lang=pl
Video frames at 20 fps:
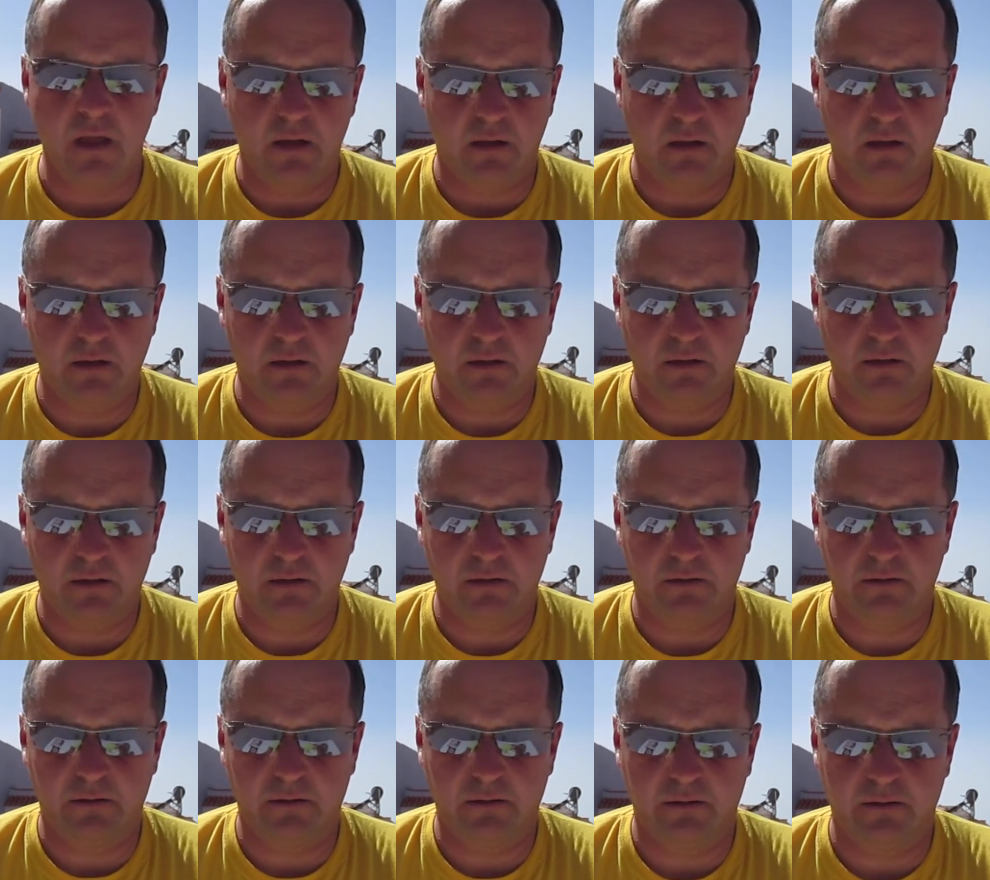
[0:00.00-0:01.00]
E,
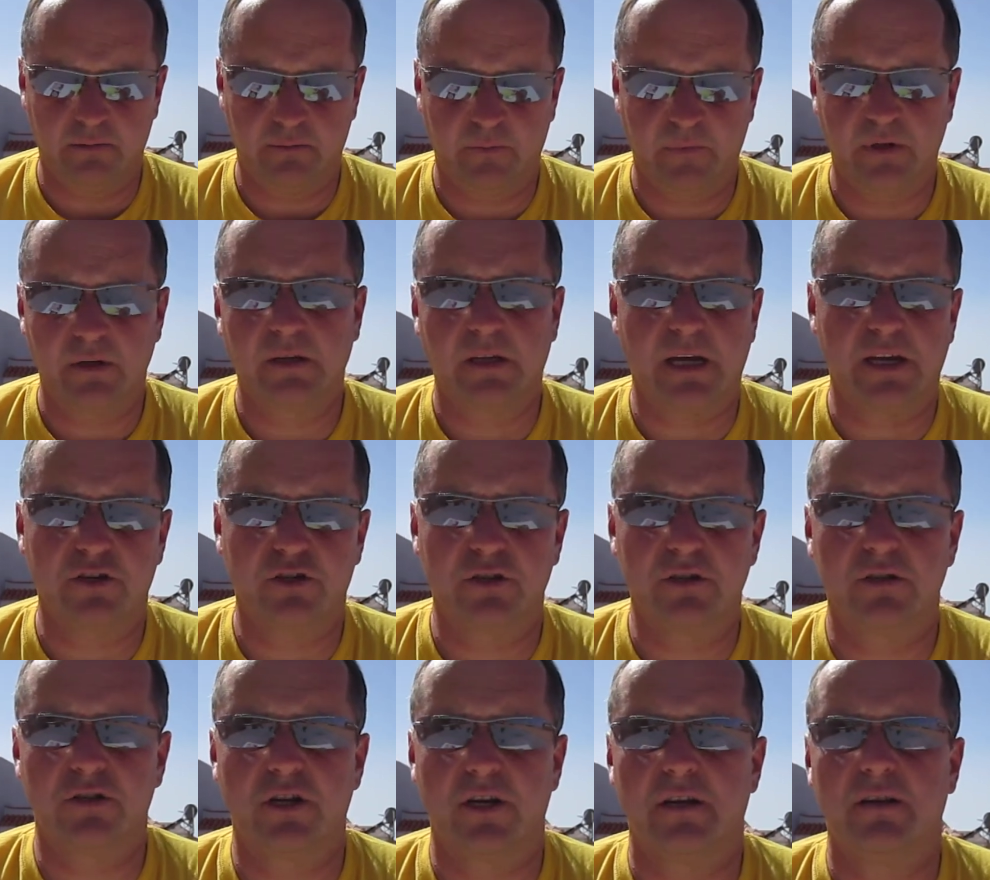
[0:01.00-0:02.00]

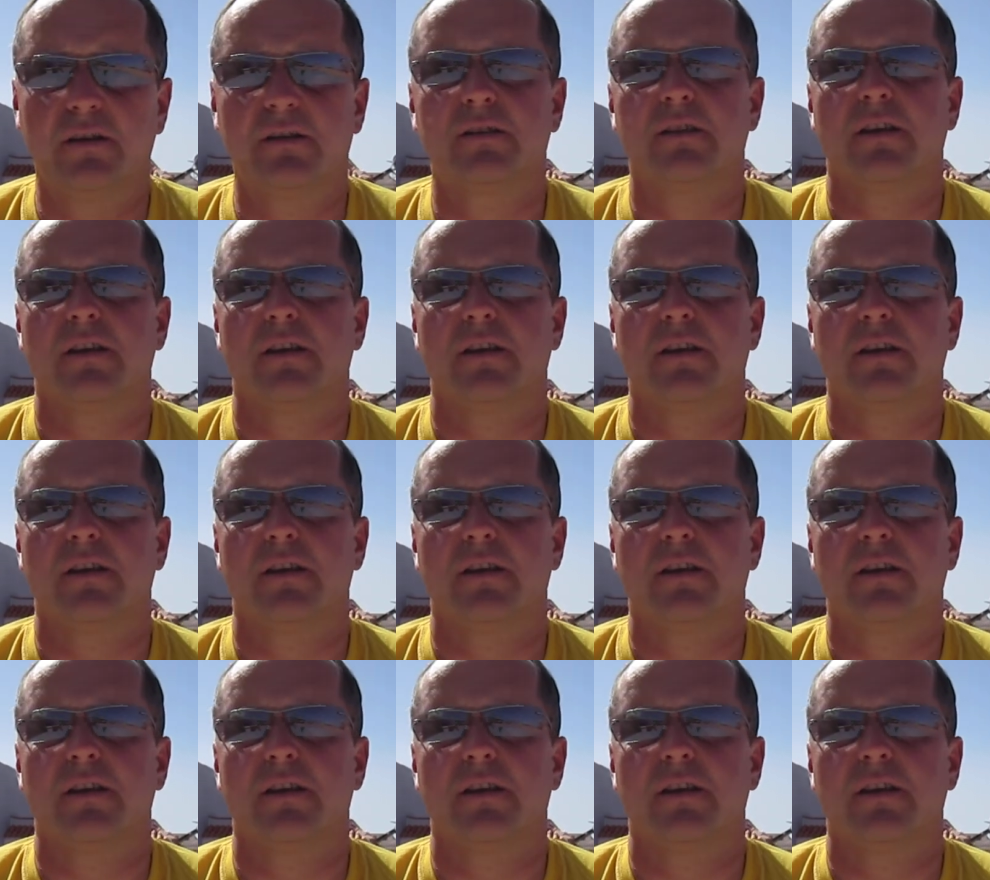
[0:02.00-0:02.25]
każdy dzień z